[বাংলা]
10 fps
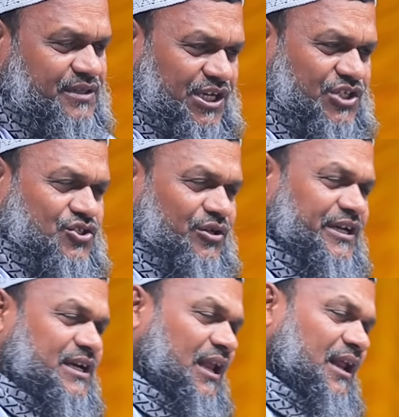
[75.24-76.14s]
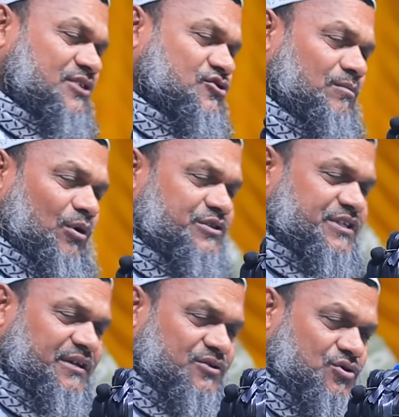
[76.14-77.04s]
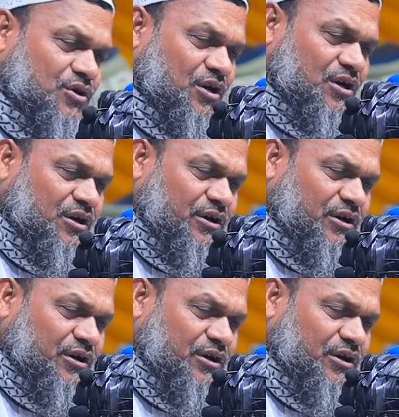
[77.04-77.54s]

দৃশ্য দেখে আল্লাহ রসুল বলছেন শোনা